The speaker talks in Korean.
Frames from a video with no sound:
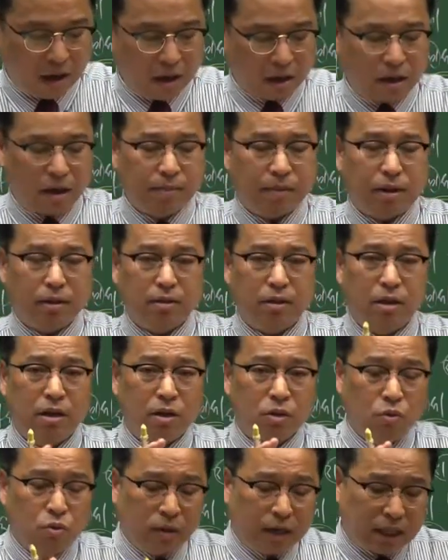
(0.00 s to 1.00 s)
그러면
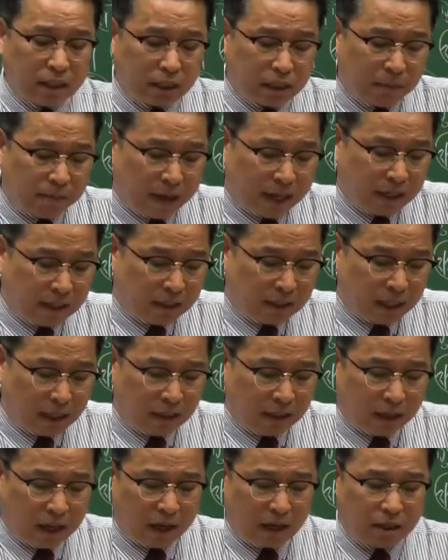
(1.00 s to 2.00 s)
요게
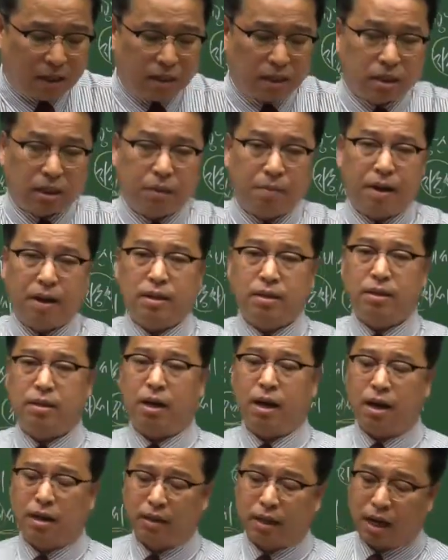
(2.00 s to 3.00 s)
지방세인데 그
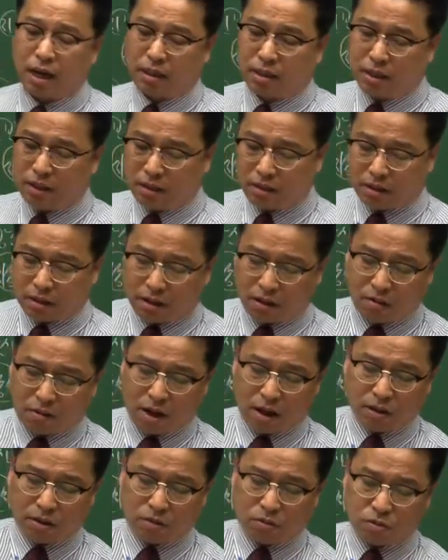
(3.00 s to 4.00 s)
지방세가 다시
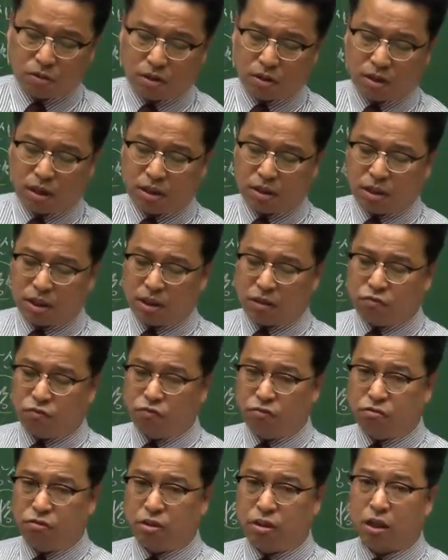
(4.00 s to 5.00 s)
특광도세,
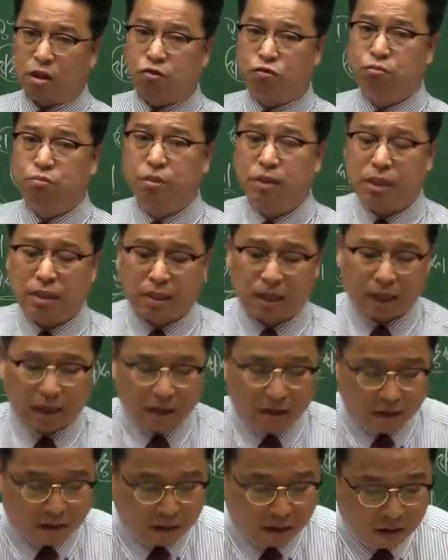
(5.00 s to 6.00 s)
시군구세
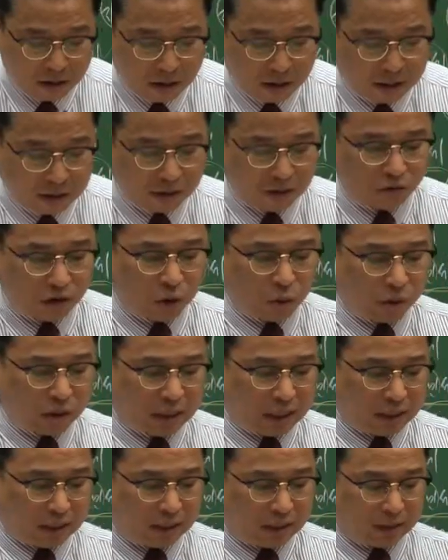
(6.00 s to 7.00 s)
구분되잖아요. 근데 우리
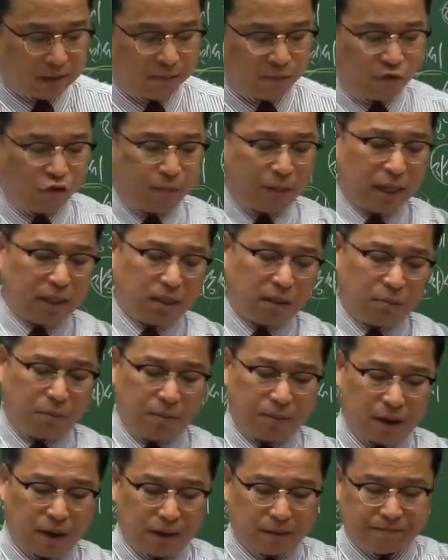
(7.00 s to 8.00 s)
교재는 6페이지
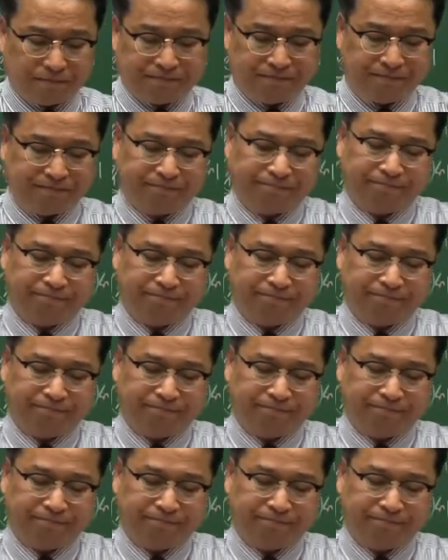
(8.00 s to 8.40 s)
보면